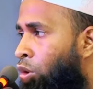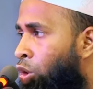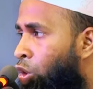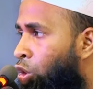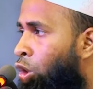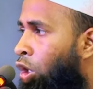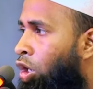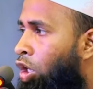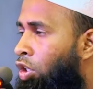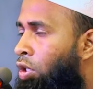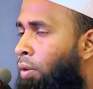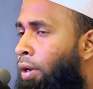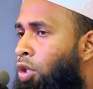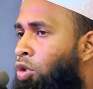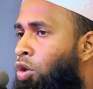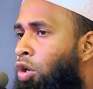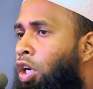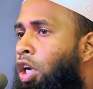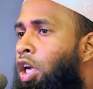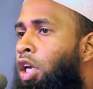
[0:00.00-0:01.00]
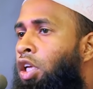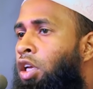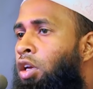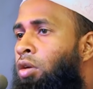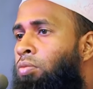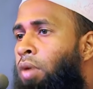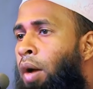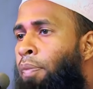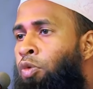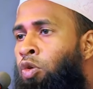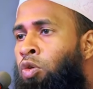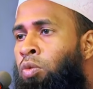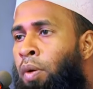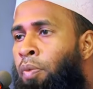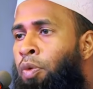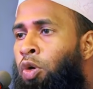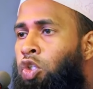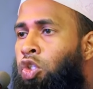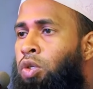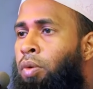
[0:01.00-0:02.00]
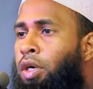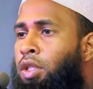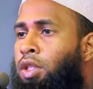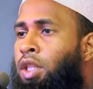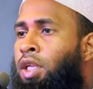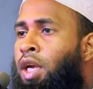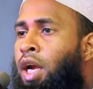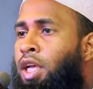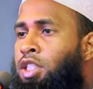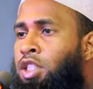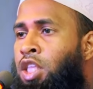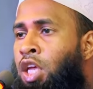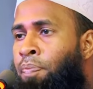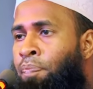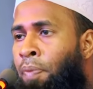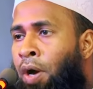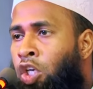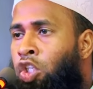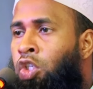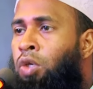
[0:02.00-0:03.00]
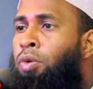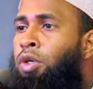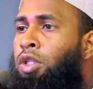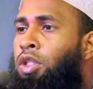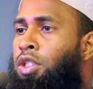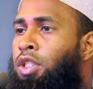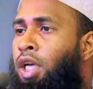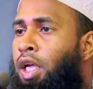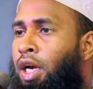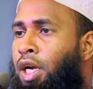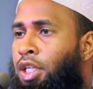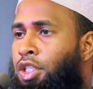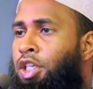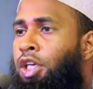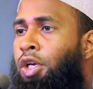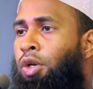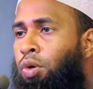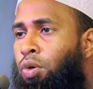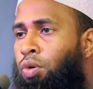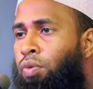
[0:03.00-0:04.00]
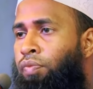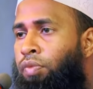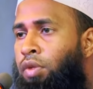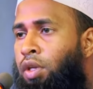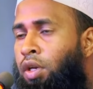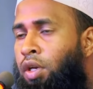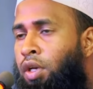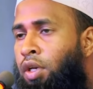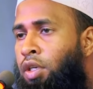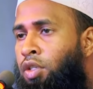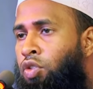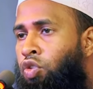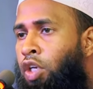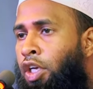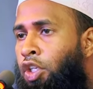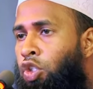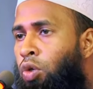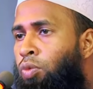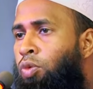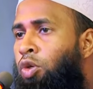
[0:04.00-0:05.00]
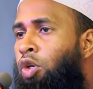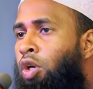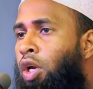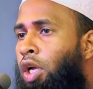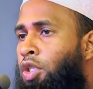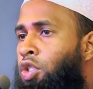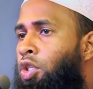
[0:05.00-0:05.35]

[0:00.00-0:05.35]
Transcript: উত্তর অথবা দক্ষিণ কিংবা পূর্ব পশ্চিম অর্থাৎ রাস্তার পার্শ্ববর্তী যারা ছিল যে জমিগুলো